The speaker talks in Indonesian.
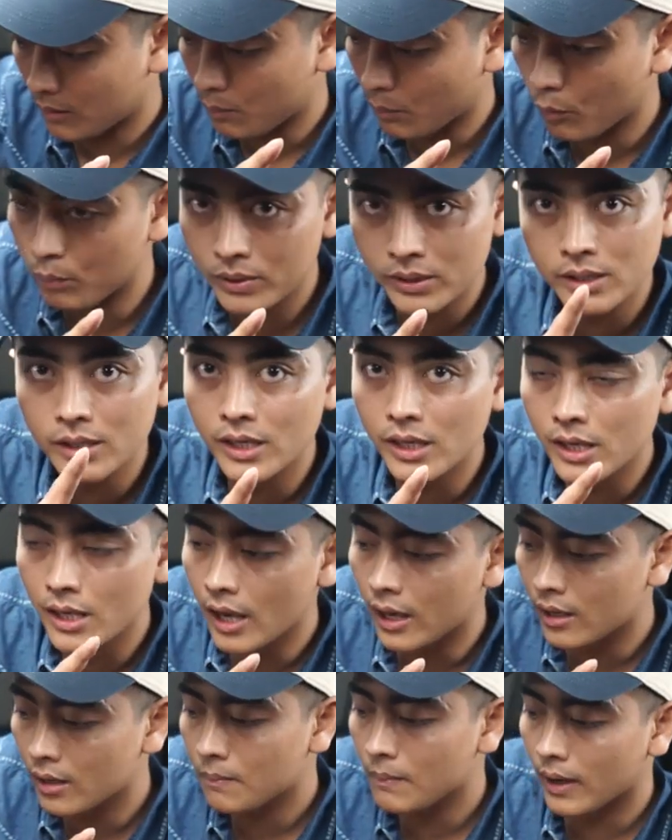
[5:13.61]
publish di IG
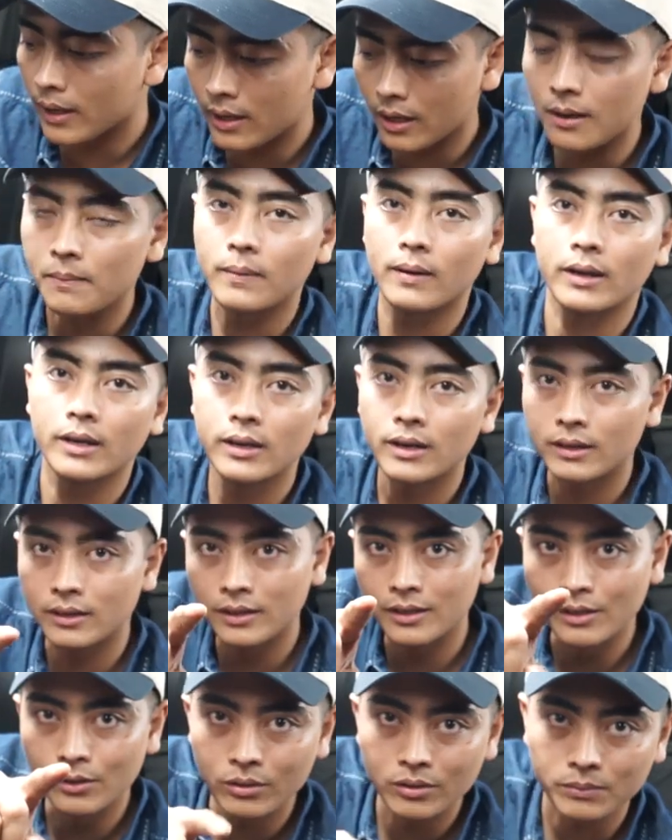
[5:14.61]
aja banyak apalagi
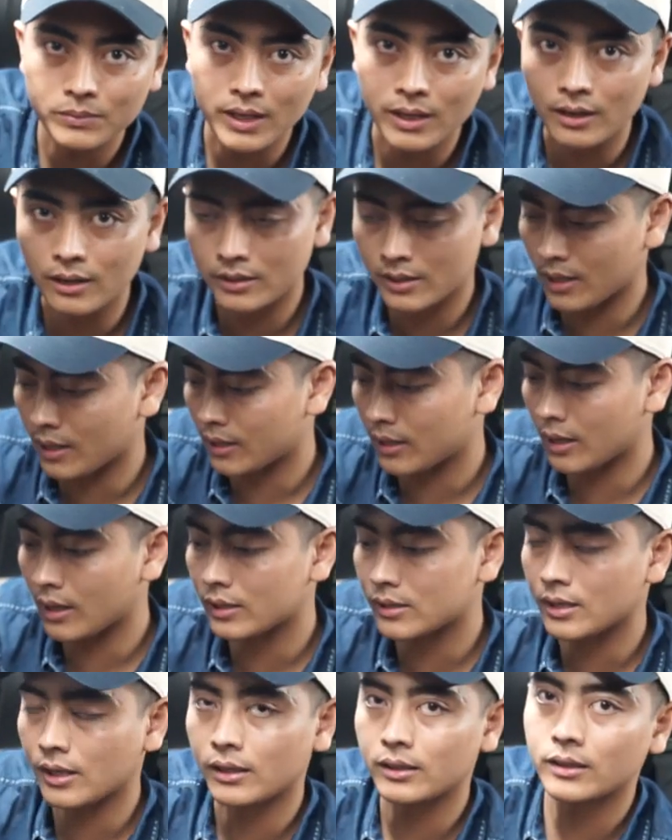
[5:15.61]
nanti di YouTube channelnya Radikal
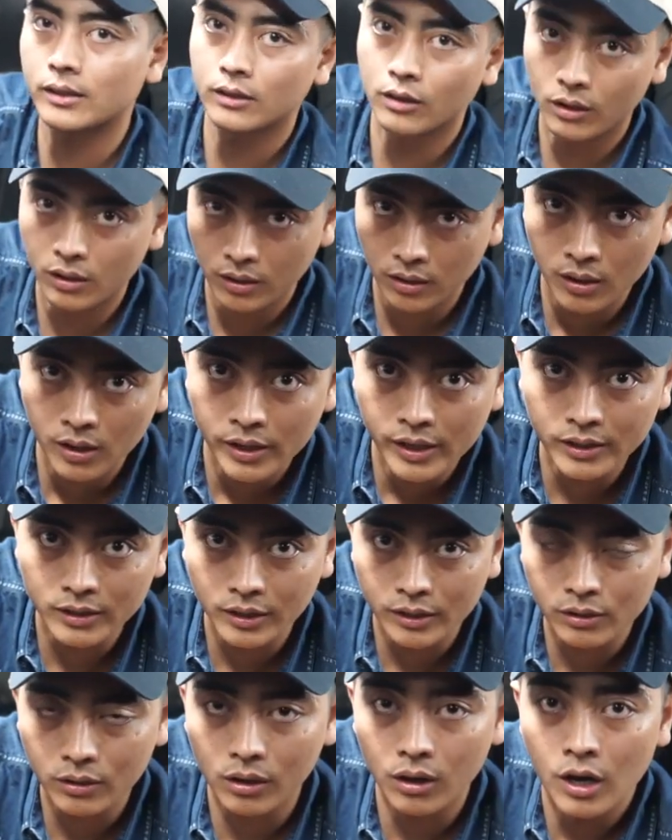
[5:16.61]
Sekali Interior, ya,
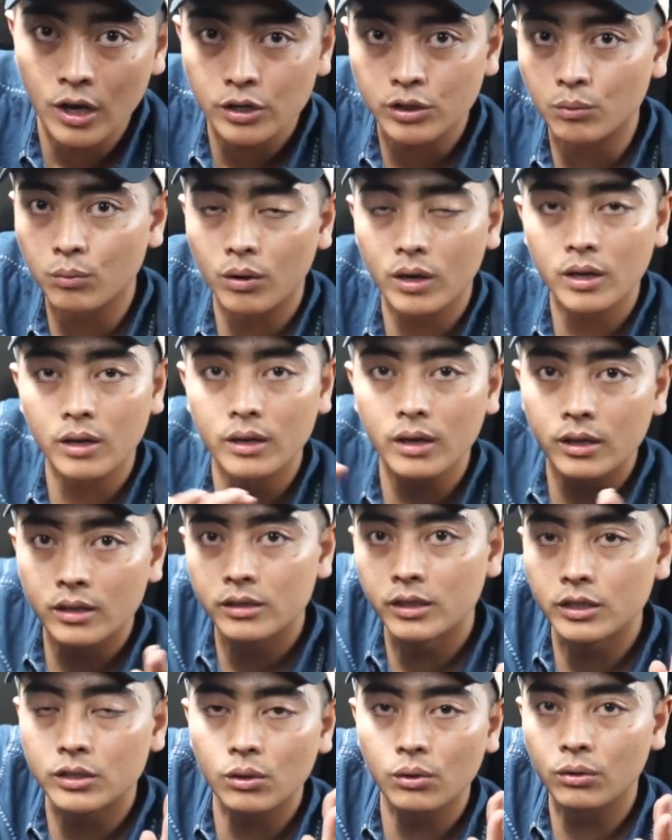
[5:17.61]
interior. semuanya
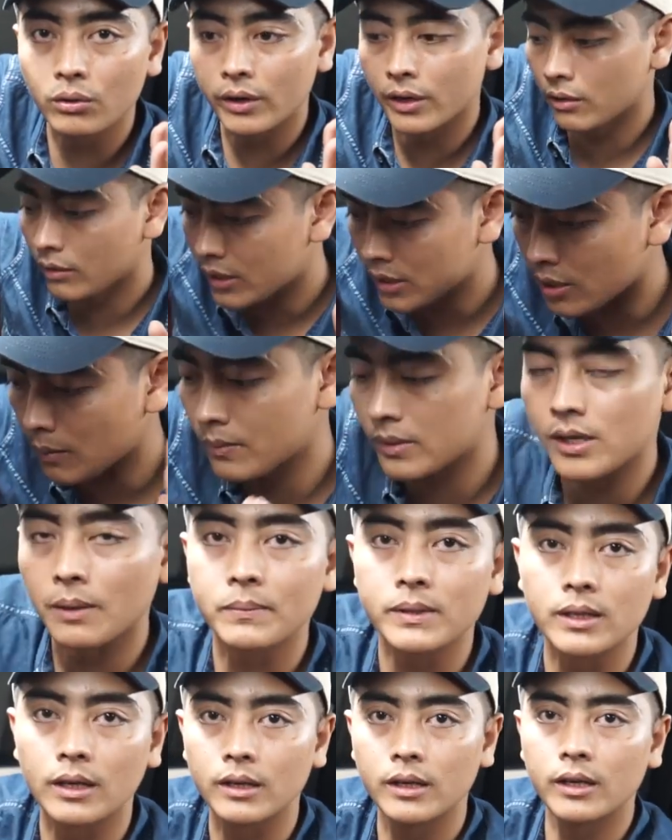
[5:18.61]
di seluruh Indonesia bisa
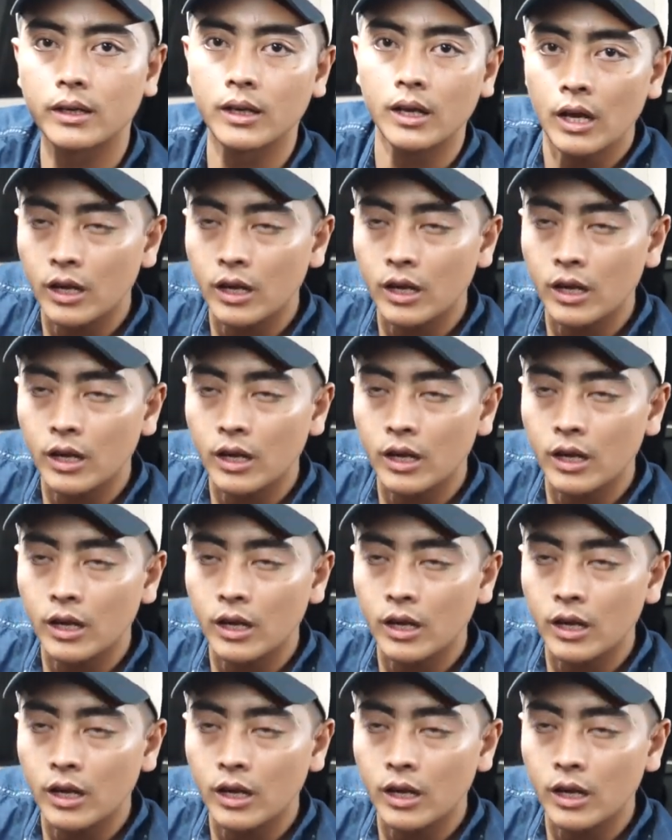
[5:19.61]
pesan ini